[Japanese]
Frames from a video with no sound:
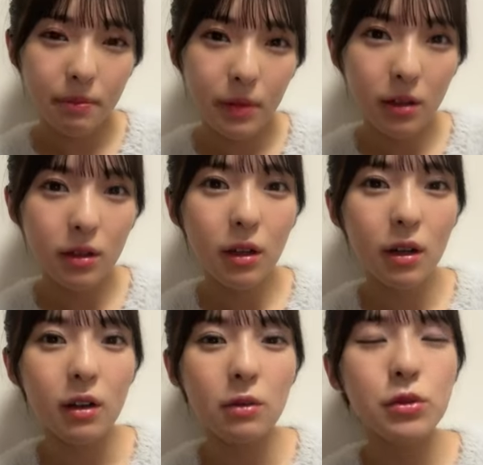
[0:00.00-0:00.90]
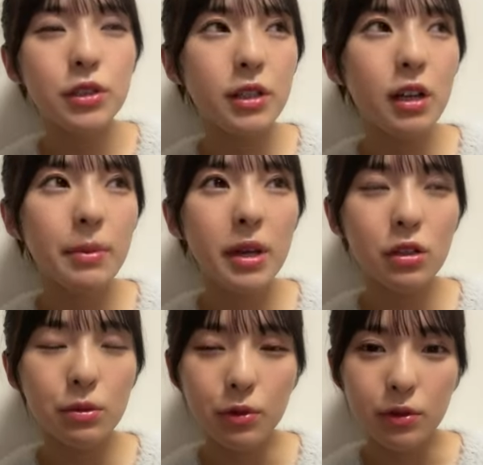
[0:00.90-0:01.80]
なんならお家で
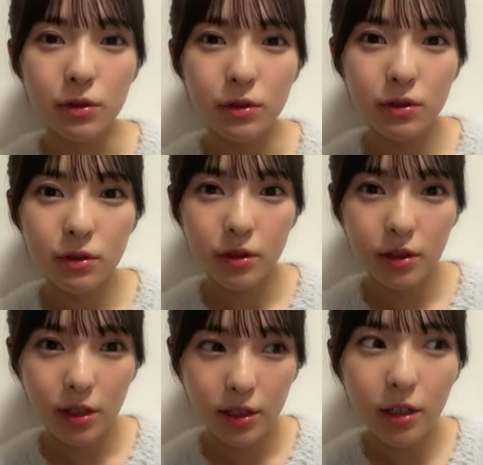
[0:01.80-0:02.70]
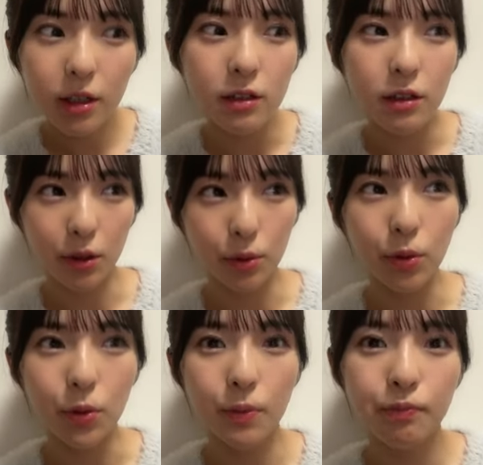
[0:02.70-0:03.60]
メイクもしてたんだけど